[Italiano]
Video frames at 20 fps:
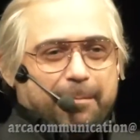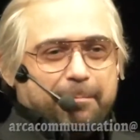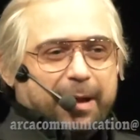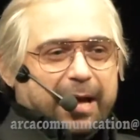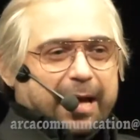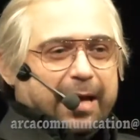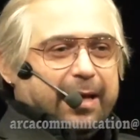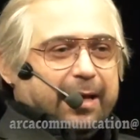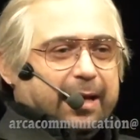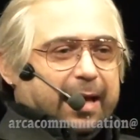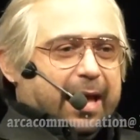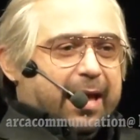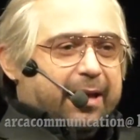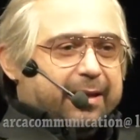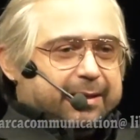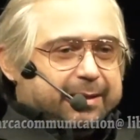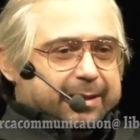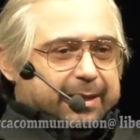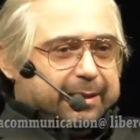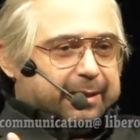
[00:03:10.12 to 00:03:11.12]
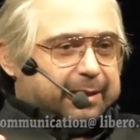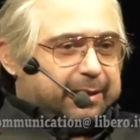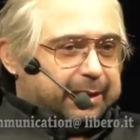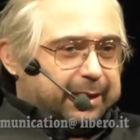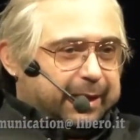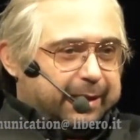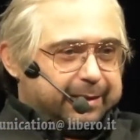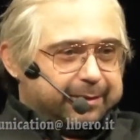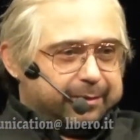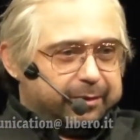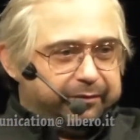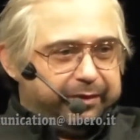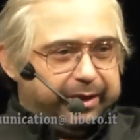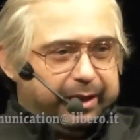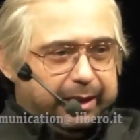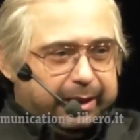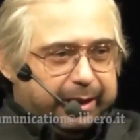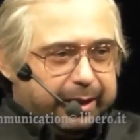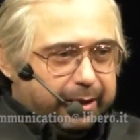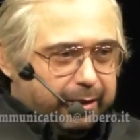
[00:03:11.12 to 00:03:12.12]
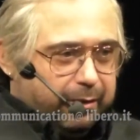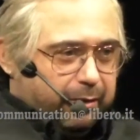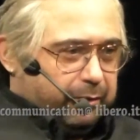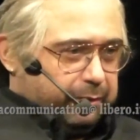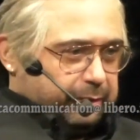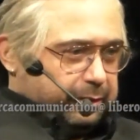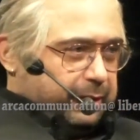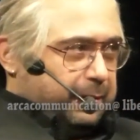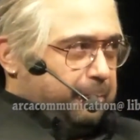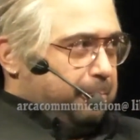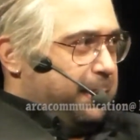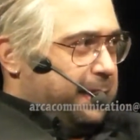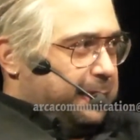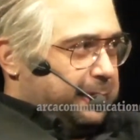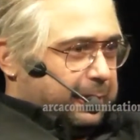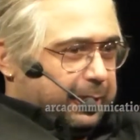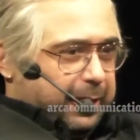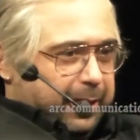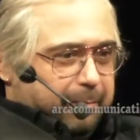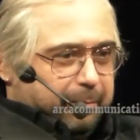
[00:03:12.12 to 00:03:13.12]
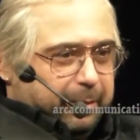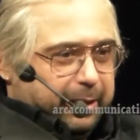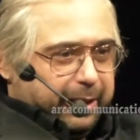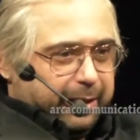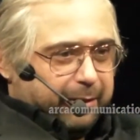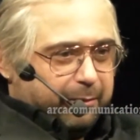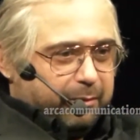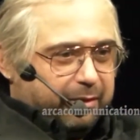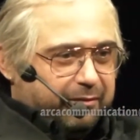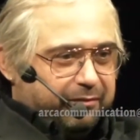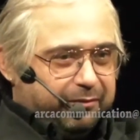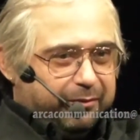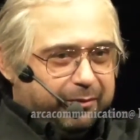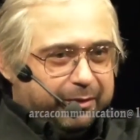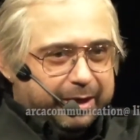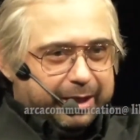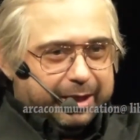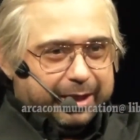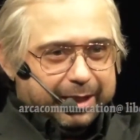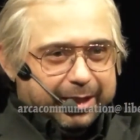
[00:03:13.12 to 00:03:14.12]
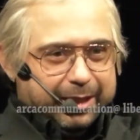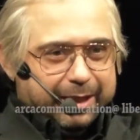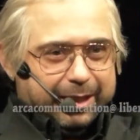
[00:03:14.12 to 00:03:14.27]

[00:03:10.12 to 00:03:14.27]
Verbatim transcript: Ma eh, siete di Castroville o di Bethlehem che qua fuori?